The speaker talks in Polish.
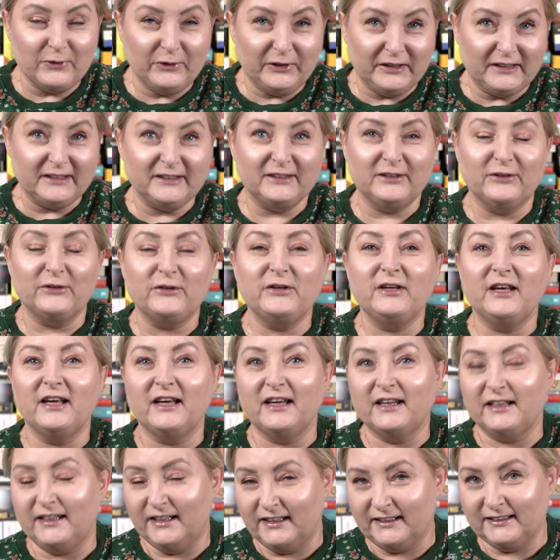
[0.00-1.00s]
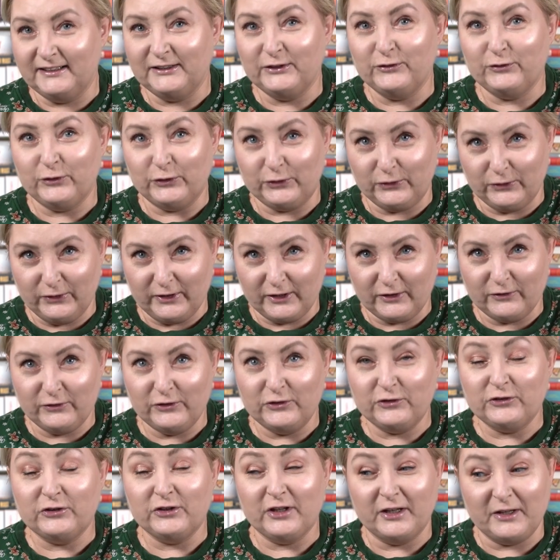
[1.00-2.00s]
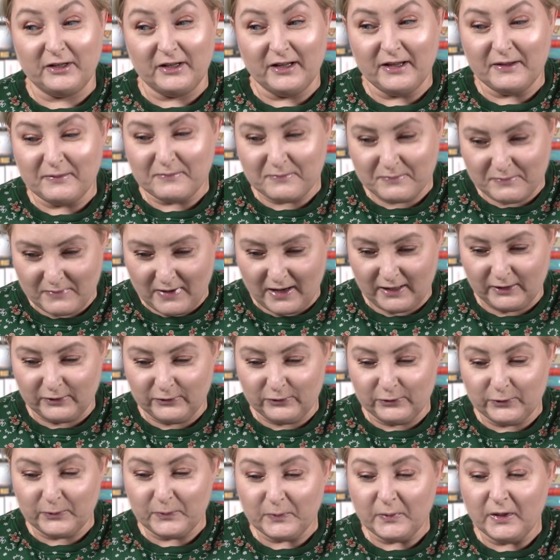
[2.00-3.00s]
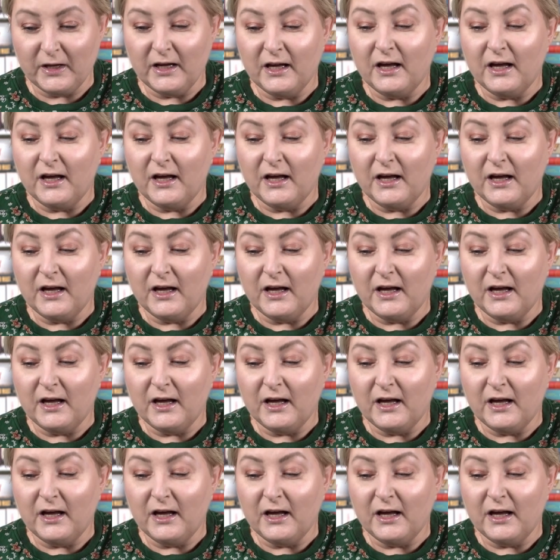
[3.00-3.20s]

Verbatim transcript: historię agencji fotograficznej Magnum